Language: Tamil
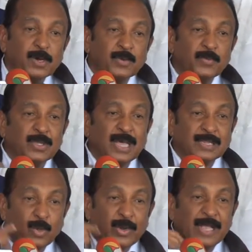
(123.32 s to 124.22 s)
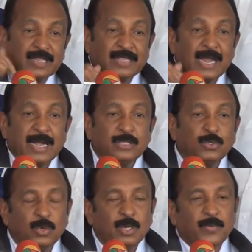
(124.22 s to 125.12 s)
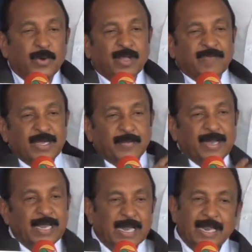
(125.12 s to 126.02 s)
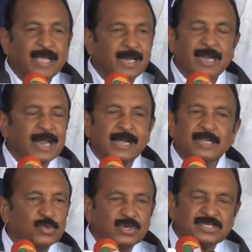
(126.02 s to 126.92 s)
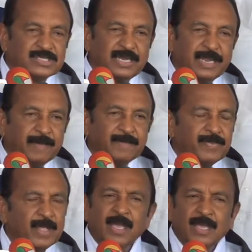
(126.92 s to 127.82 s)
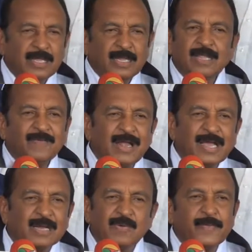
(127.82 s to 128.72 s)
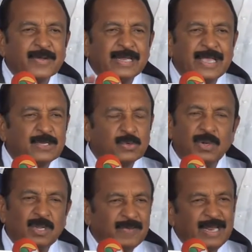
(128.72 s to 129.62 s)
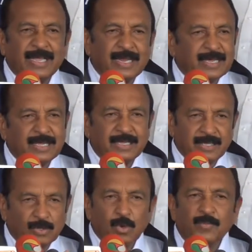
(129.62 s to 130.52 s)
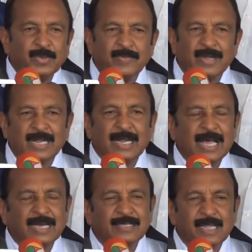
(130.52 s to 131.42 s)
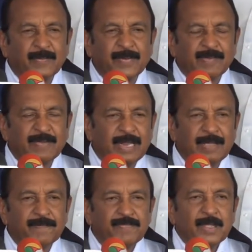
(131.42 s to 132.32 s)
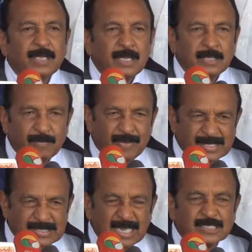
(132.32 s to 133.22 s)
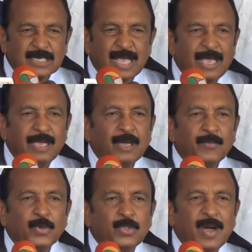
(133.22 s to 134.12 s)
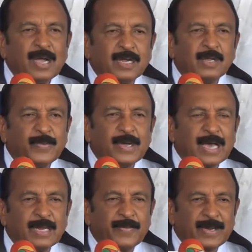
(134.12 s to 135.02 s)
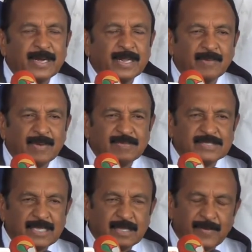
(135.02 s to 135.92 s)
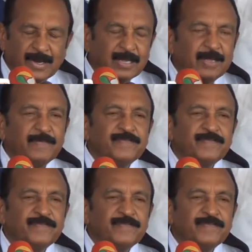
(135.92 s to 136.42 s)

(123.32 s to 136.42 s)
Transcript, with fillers: போகிற போது அந்த உடையத்தான் அணிந்து கொள்ள போட வேண்டும் என்ற நிலையில் நான் அணிந்து கொண்டு சென்றேன் எந்த விளக்கமும் அவர்கள் ஏற்றுக்கொள்ளவில்லை எனக்கு இந்த ஒன்பது வருடங்களாக தரப்படவில்லை பிரசல்ஸில் பொதுவாக்கெடுப்புக்கான பிரகடனம் நாம் செய்த பிறகு